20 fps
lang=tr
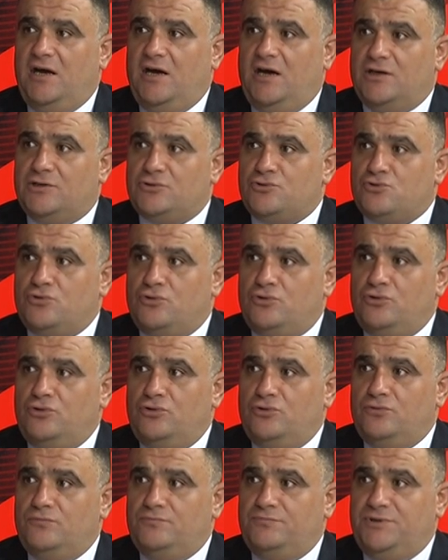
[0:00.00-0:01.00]

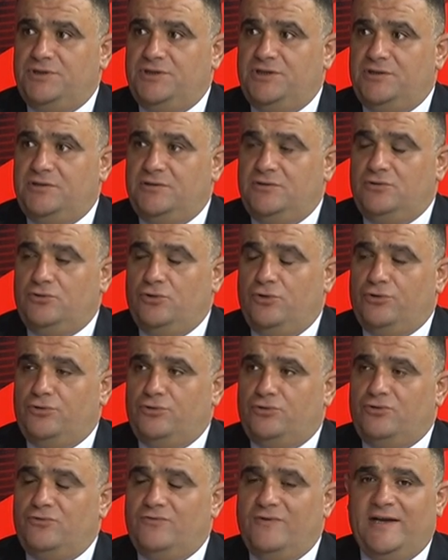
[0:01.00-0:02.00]
arzulu bir
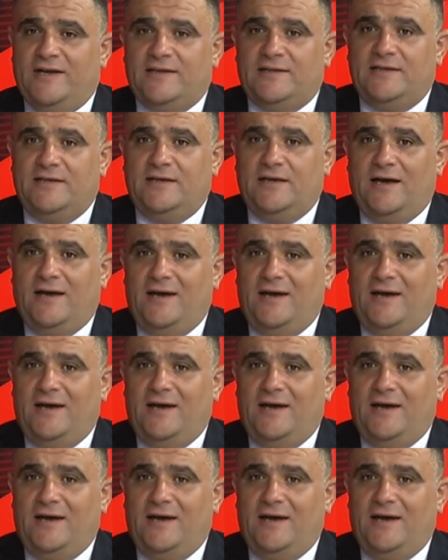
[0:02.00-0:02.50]
görüntü verdi.